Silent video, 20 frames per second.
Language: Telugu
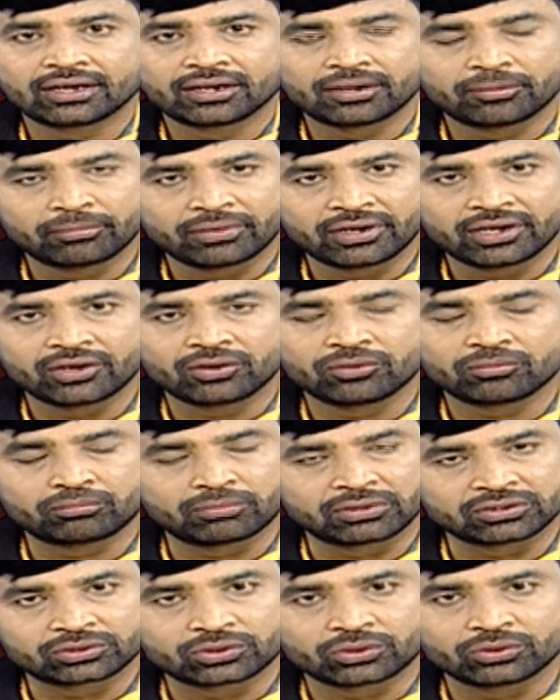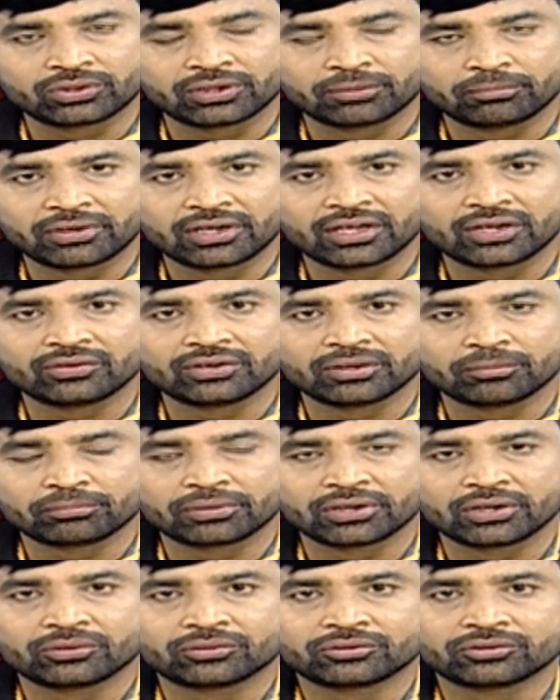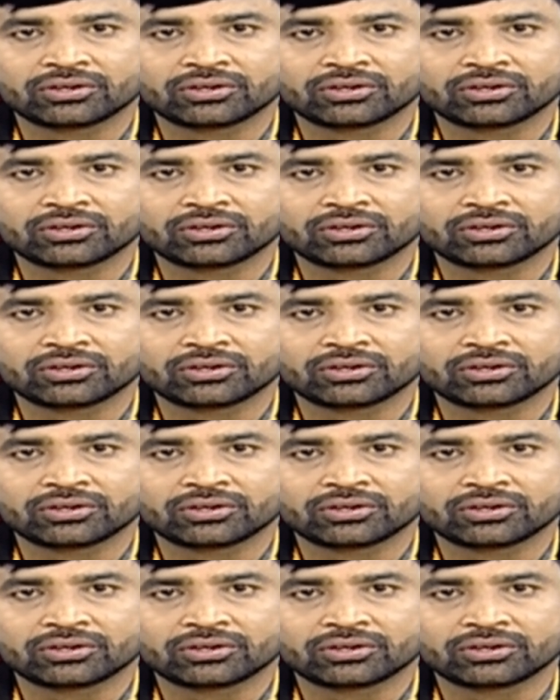ఎమ్మెల్యేలు మంత్రులు ఎమ్మెల్యేలు ఎంపీలు